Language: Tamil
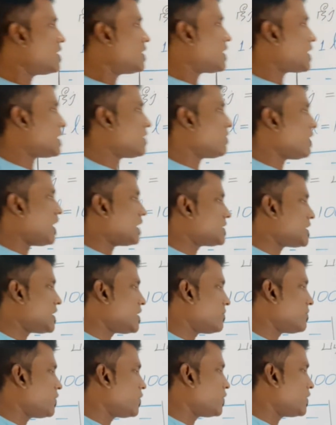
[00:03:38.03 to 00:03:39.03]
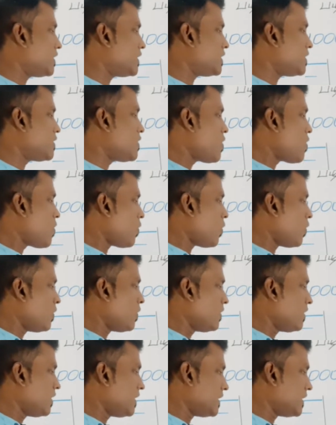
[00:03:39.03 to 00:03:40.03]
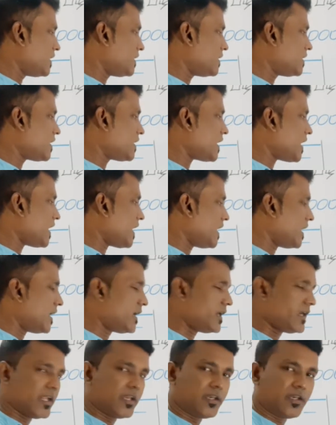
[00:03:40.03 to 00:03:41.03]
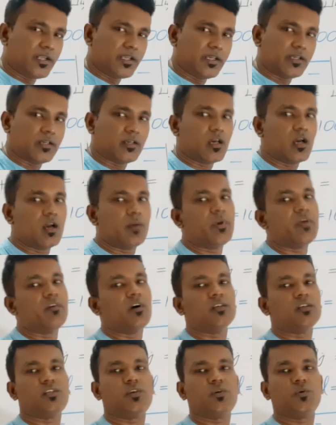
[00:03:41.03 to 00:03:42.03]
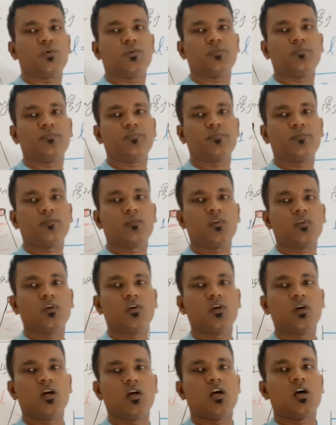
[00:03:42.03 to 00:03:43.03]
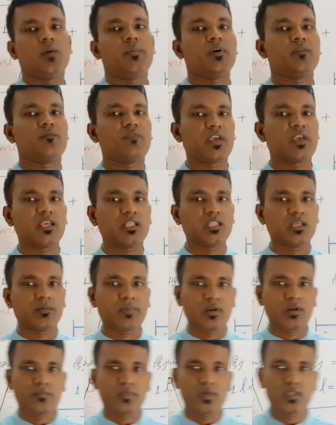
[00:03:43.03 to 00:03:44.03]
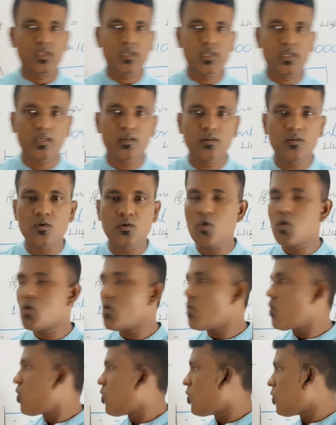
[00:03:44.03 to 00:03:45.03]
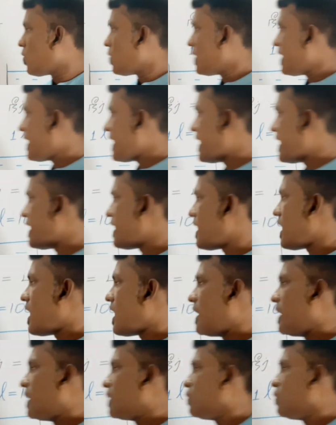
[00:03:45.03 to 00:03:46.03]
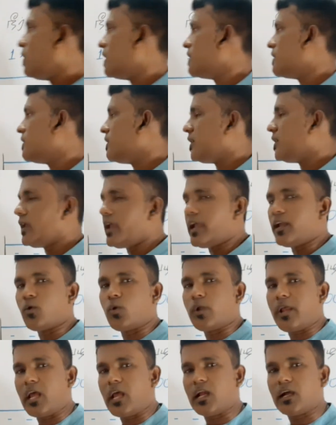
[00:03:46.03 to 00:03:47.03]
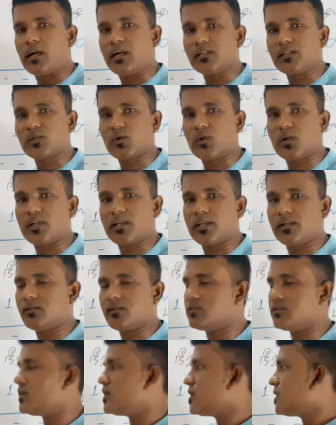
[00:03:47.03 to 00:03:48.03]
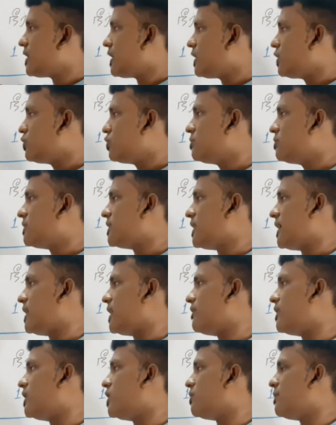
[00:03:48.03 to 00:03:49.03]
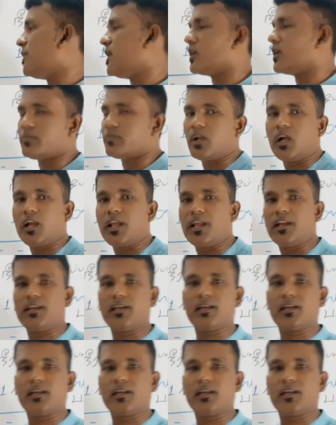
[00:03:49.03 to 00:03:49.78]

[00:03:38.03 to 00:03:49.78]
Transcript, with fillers: இதை வாசிக்கும் போது ஒன்று இரண்டிற்கு அப்படி வாசிக்கணும் விகிதம் என்பது ஒரே அலகுள்ள ஏன் ஒரே அலகுன்னு சொல்கிறேன் இதுவும் கனவளவு பாருங்கள் மில்லி